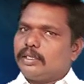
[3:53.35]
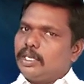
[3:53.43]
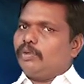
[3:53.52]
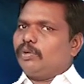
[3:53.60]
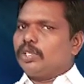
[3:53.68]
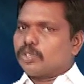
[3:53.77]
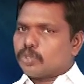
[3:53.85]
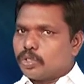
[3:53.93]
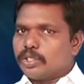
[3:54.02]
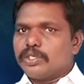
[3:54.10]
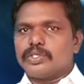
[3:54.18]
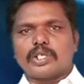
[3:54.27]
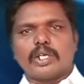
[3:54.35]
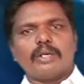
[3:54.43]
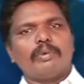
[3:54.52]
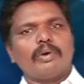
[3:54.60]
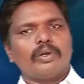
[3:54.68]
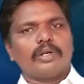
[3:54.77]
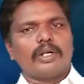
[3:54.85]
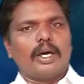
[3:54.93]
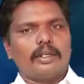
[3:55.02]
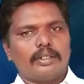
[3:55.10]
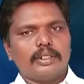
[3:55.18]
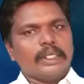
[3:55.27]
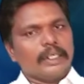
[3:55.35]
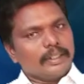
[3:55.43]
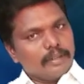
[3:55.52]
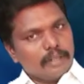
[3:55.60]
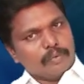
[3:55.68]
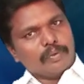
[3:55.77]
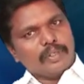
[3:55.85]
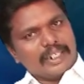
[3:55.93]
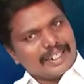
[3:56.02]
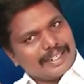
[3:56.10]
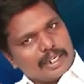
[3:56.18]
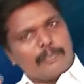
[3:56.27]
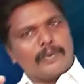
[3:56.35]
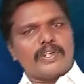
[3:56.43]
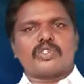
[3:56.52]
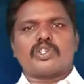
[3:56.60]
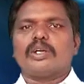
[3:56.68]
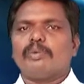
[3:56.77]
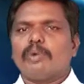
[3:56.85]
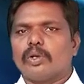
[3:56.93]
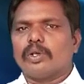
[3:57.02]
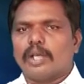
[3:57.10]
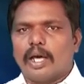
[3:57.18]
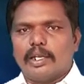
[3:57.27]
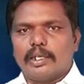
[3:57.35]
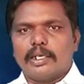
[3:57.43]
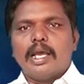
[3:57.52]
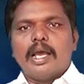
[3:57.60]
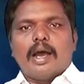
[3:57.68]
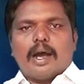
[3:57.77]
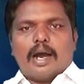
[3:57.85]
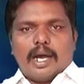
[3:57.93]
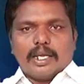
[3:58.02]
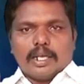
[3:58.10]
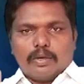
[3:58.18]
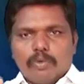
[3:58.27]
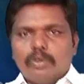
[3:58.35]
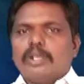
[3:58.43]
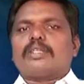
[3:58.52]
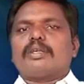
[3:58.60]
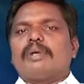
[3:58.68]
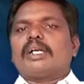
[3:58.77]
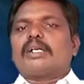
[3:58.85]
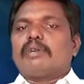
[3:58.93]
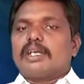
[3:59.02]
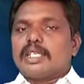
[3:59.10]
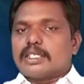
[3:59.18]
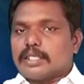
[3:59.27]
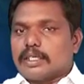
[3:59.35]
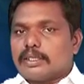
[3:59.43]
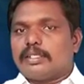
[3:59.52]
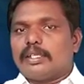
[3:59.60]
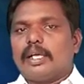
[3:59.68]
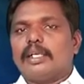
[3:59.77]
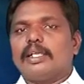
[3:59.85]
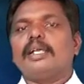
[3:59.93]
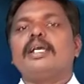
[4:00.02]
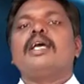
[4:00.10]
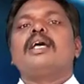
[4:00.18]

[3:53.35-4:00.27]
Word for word: దేవుణ్ణి స్థుతించే అనుభవాలు ఉండాలి దేవుణ్ణి గణపరిచే అనుభవాలు ఉండాలి ఆయన ఉన్నతమైనటువంటి సత్యాన్ని